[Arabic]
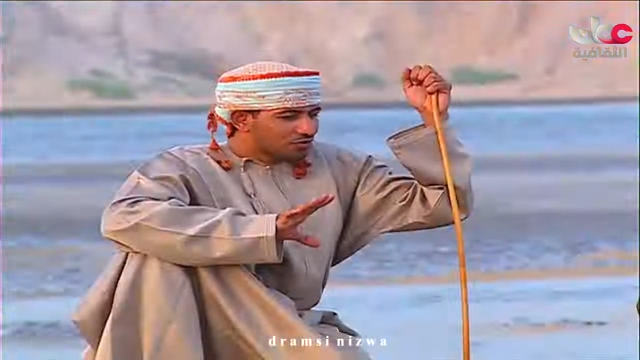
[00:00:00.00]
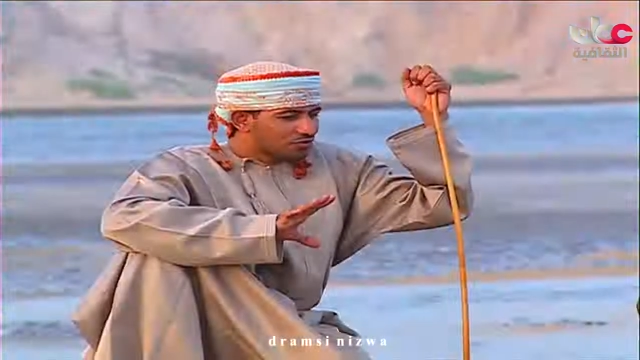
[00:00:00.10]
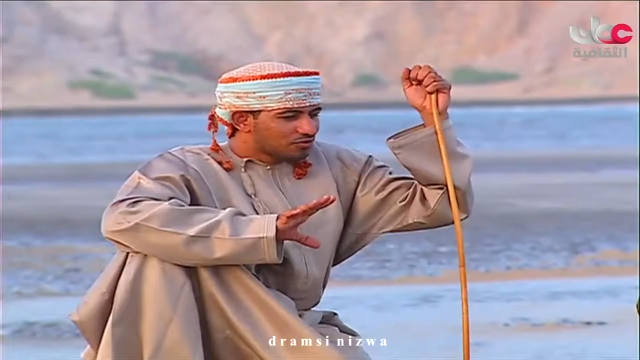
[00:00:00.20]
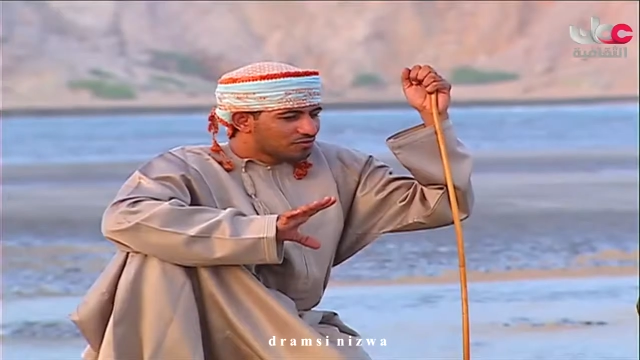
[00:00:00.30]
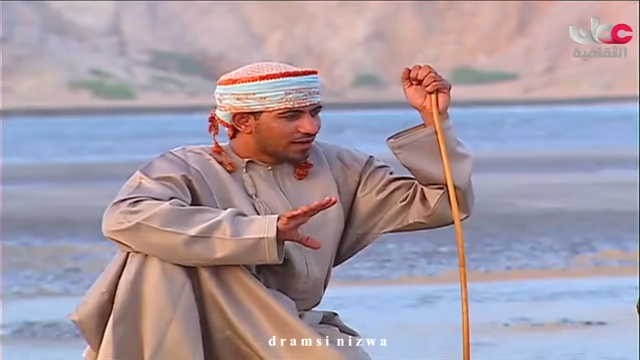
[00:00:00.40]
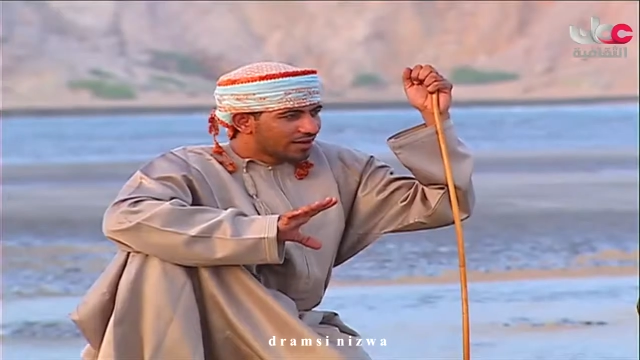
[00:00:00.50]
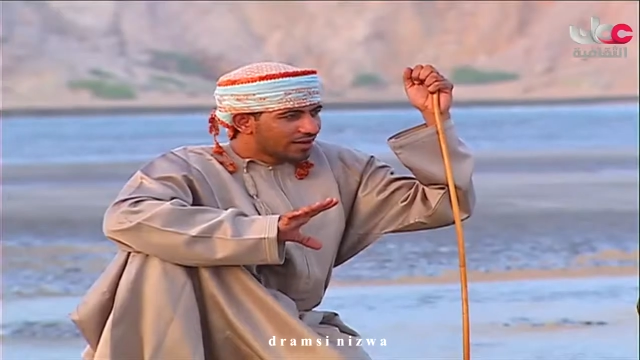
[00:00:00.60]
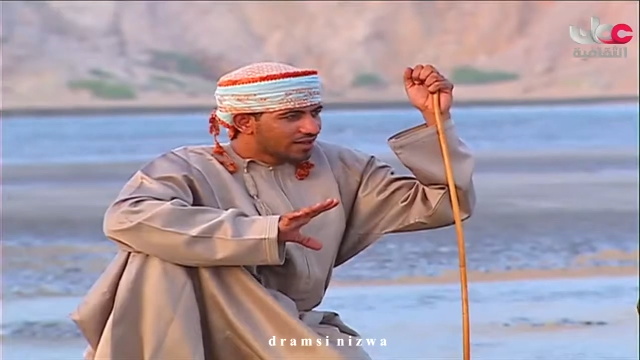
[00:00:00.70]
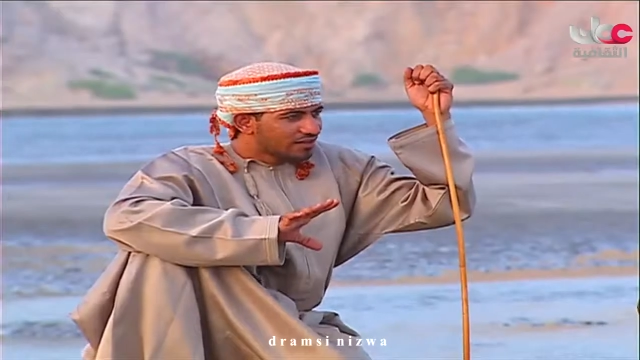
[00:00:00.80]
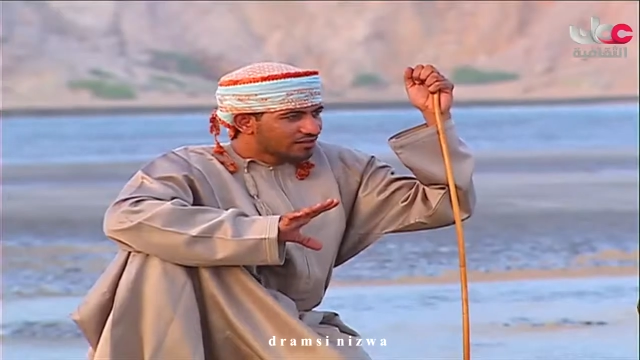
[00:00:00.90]
وفي البحر
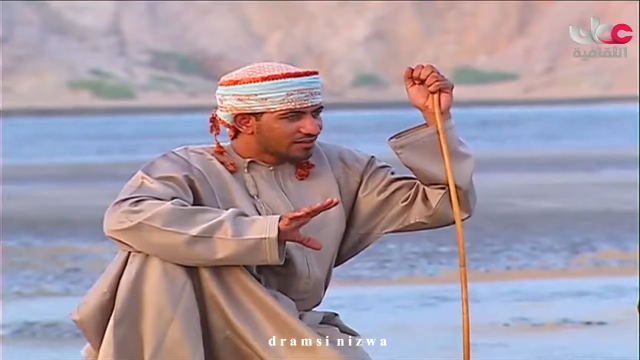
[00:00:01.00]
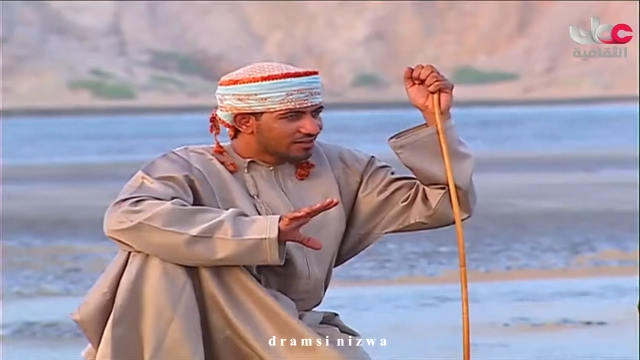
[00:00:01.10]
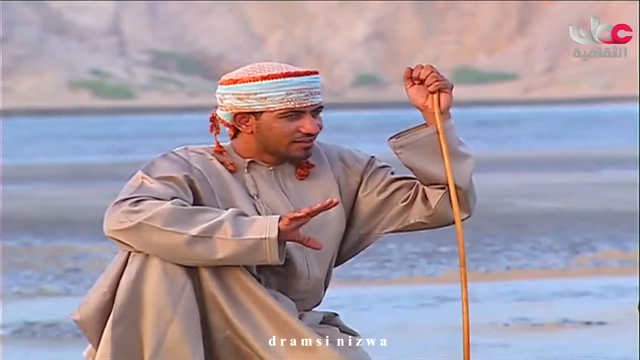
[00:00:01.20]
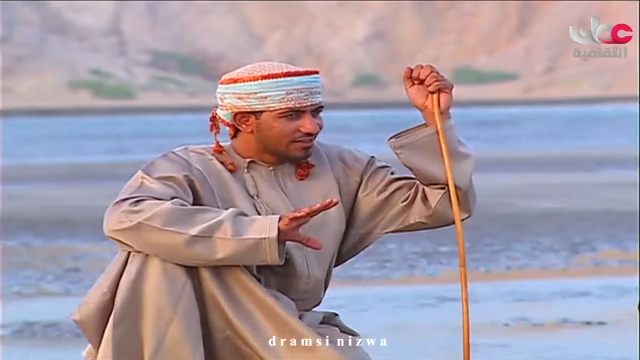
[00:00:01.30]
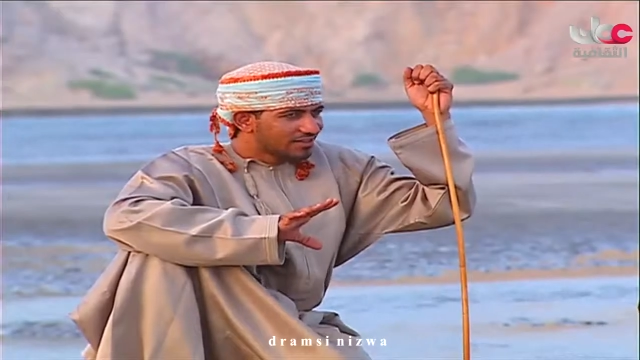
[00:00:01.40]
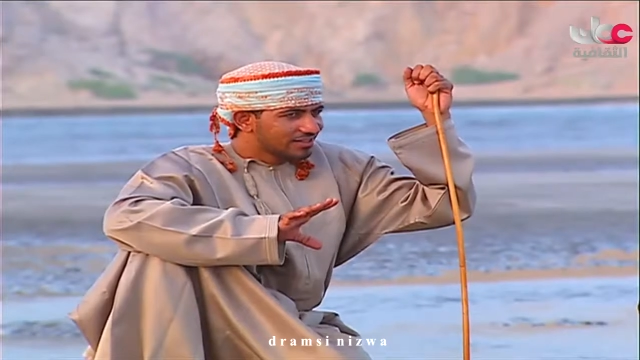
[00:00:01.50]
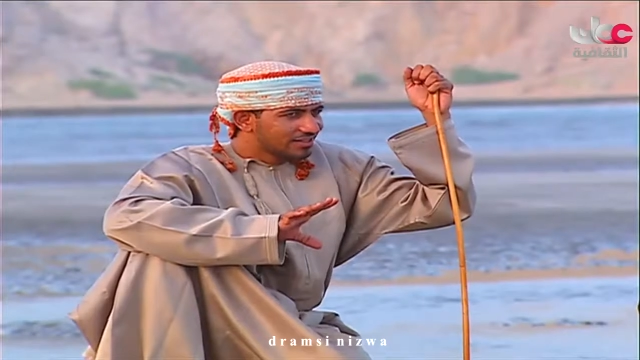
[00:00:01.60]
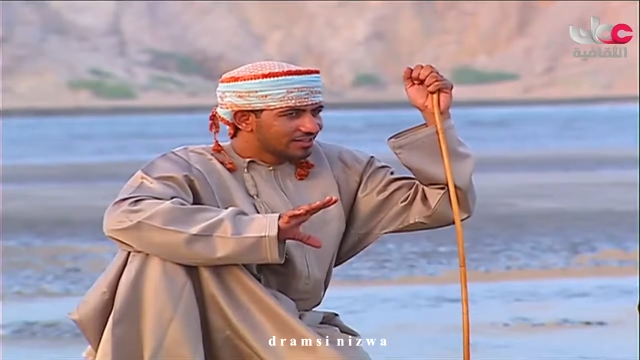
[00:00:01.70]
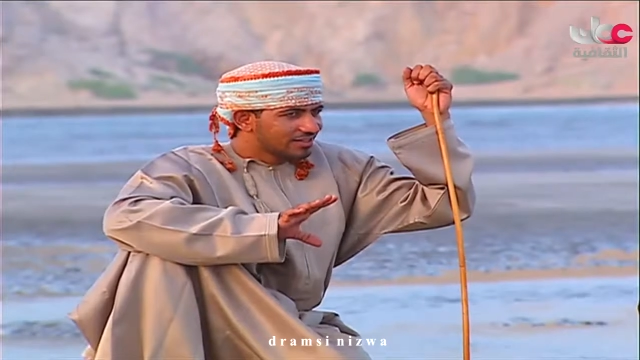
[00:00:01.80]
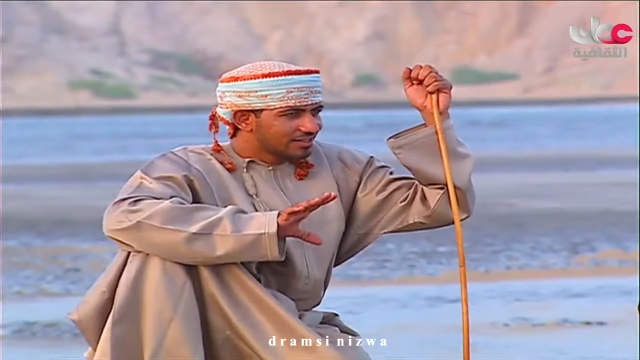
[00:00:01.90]
هذا انت قلت لي
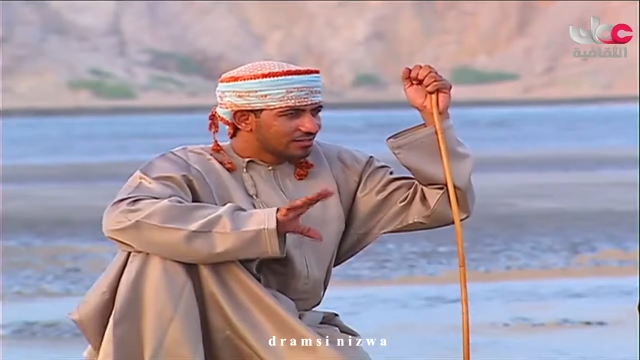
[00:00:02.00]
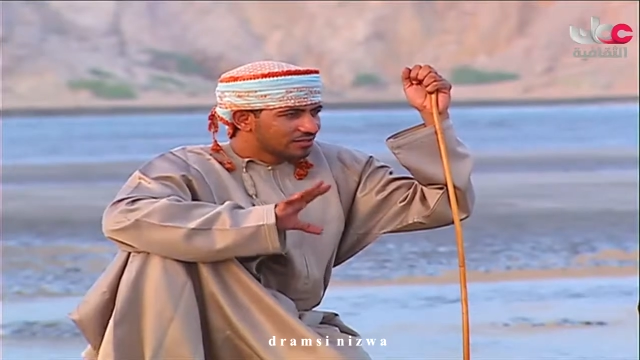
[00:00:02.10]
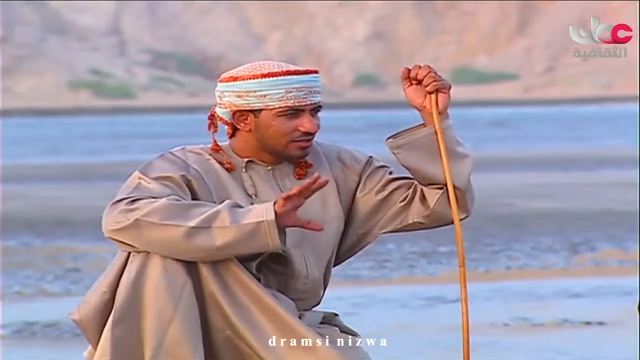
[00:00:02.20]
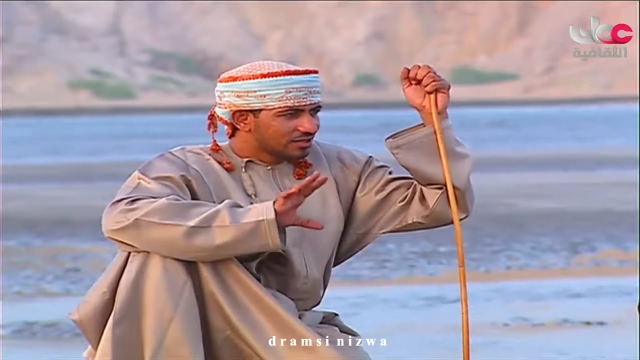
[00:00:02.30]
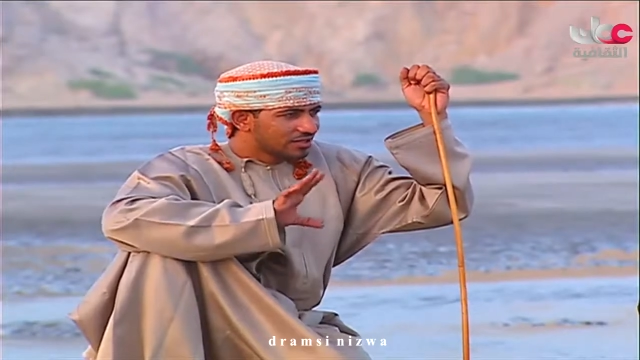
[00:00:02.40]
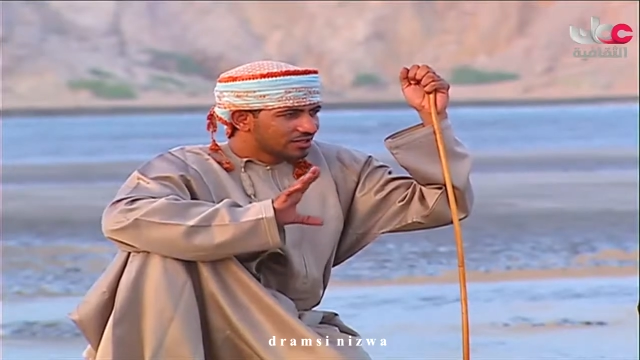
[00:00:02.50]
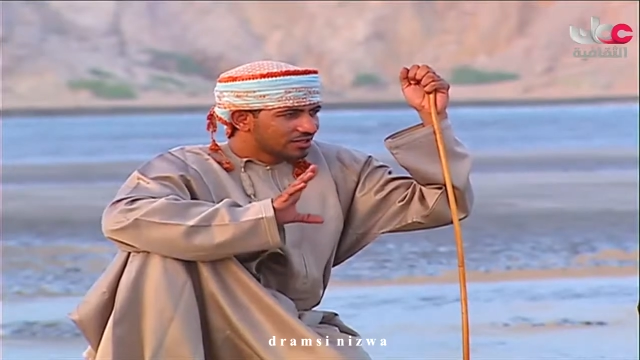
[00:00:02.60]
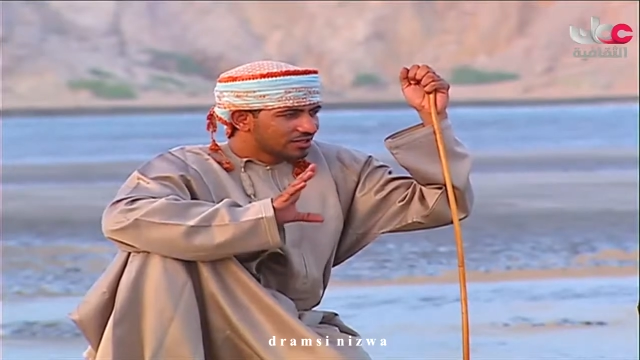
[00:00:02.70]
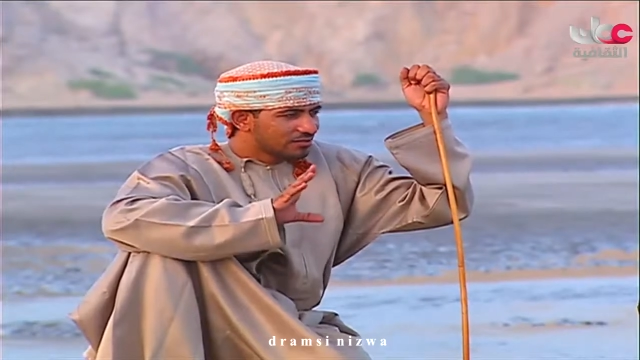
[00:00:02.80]
آه،